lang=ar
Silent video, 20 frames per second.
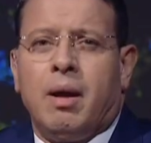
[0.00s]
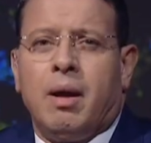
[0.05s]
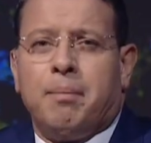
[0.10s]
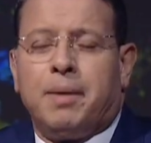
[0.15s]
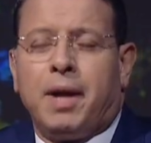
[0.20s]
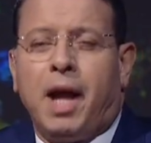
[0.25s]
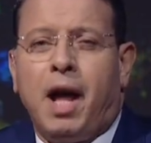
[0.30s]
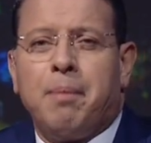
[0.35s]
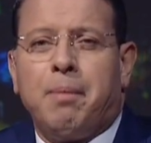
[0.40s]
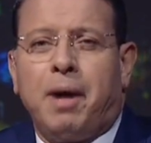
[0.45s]

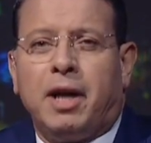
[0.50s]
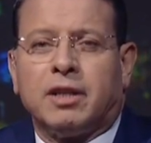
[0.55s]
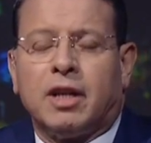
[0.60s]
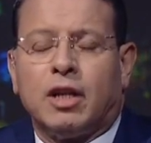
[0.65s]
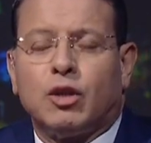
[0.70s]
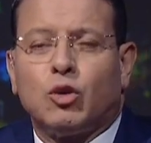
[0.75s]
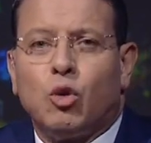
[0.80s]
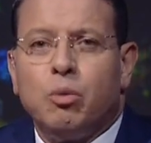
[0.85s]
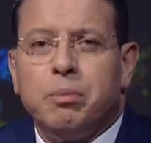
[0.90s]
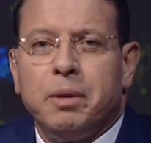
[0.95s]
مرحبا
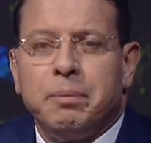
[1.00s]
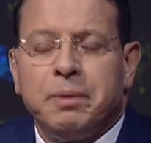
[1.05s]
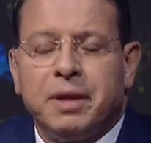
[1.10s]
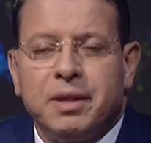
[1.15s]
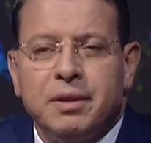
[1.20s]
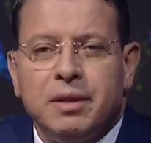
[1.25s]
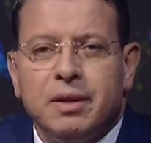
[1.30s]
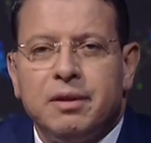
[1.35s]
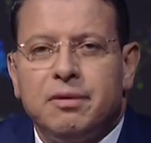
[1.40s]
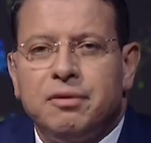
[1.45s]
بحضراتكم من
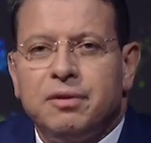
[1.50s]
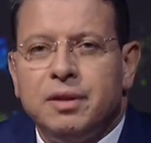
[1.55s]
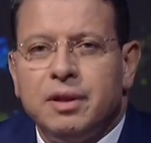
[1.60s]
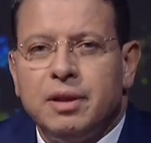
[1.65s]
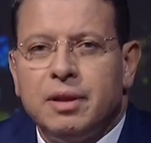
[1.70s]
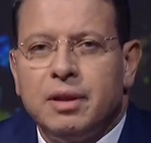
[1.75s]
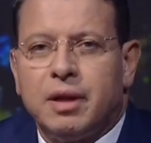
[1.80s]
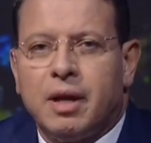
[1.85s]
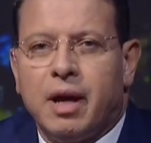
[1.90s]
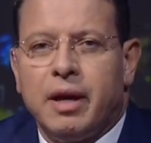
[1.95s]
جديد
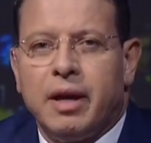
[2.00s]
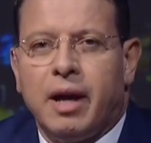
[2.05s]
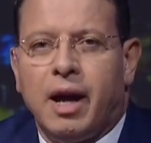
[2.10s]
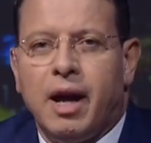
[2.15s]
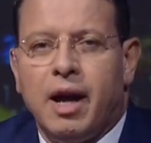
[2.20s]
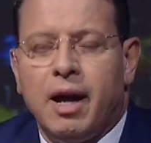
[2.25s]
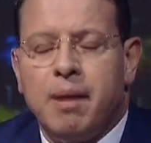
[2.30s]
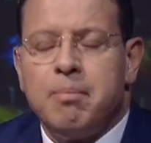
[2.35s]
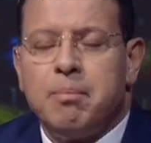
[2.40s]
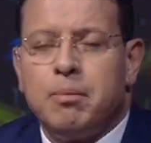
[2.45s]
في رأي
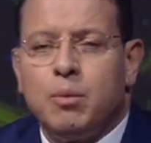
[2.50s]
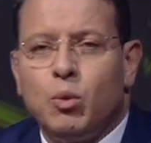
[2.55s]
عام